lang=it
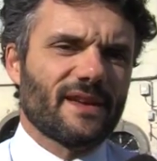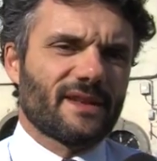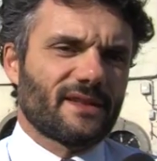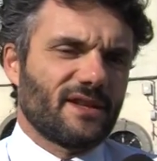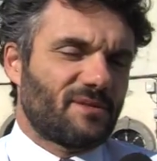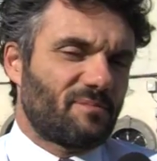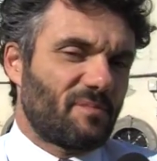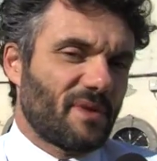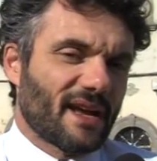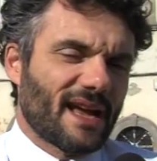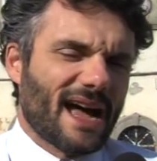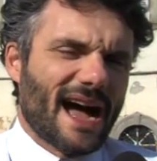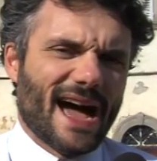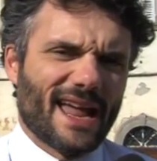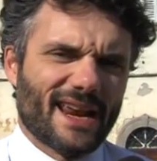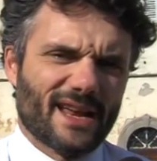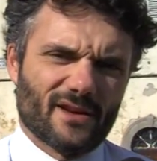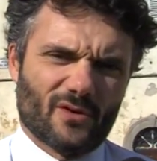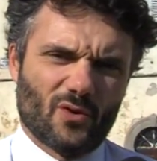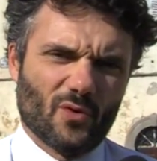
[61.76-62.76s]
è di
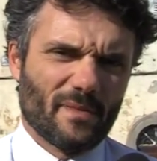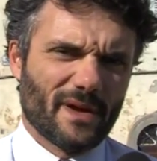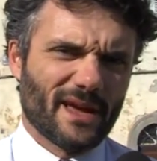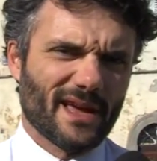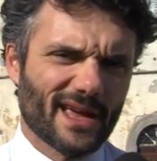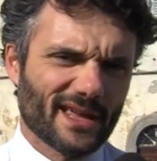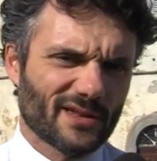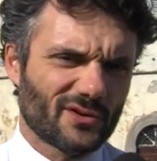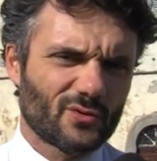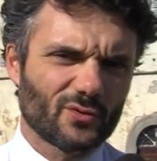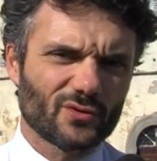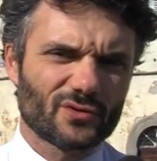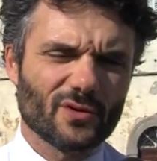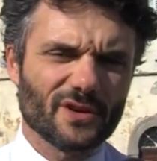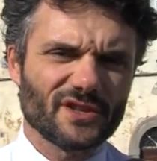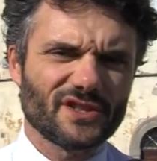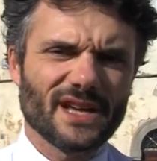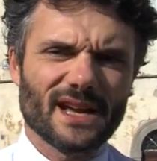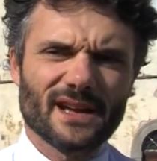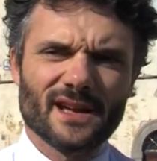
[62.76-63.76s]
spiegare come è giusto che
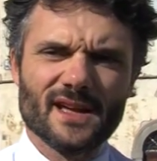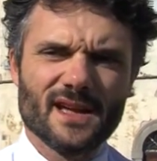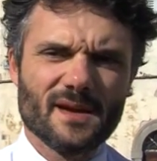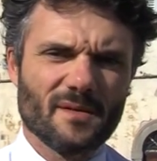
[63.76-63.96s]
sia,